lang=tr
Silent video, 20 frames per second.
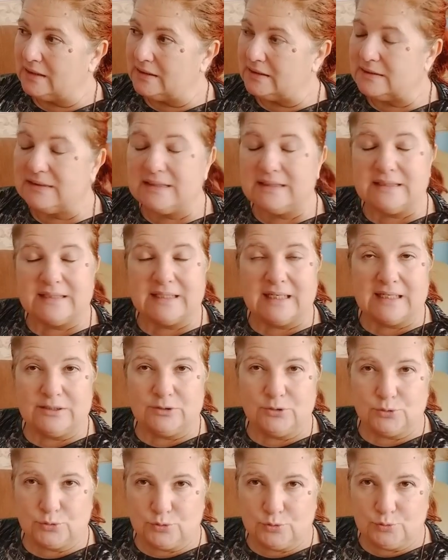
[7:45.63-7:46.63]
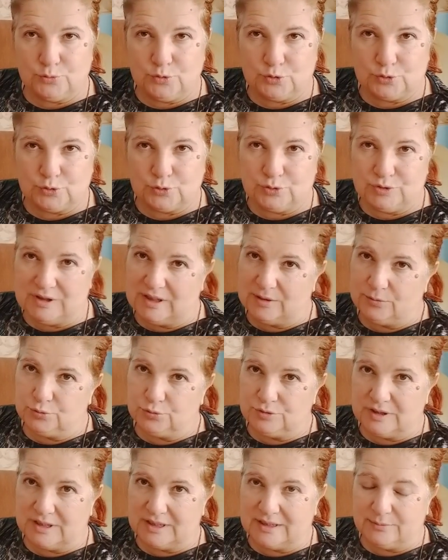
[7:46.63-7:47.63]
Zihnen yorulmuşsun diye
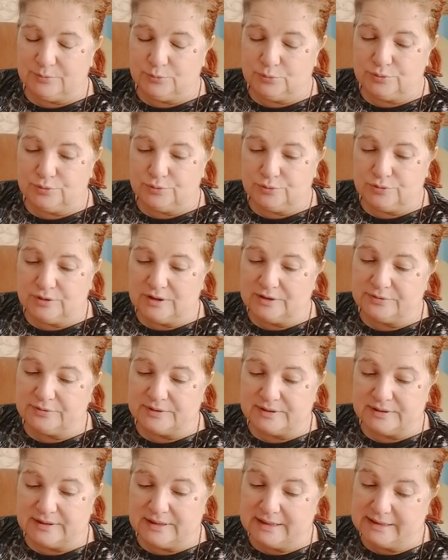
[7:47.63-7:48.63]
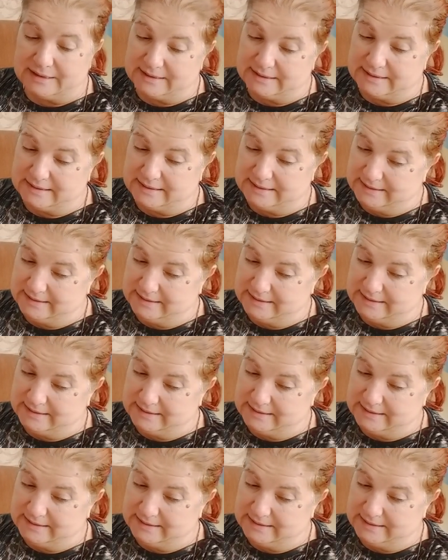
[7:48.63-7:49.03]
bunlara bu laflarını